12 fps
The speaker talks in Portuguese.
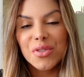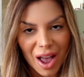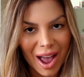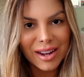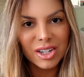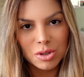
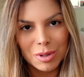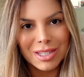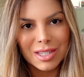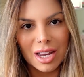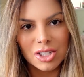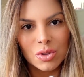várias
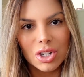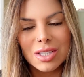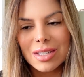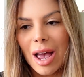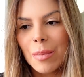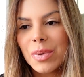mensagens no
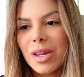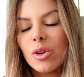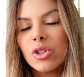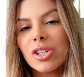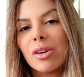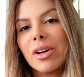WhatsApp. Eu
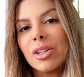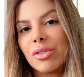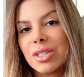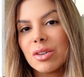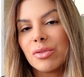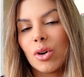estava indo
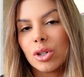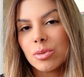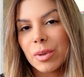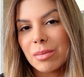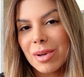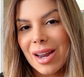fazer fotos
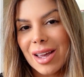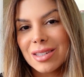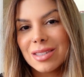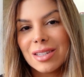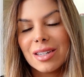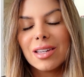pra Embeleze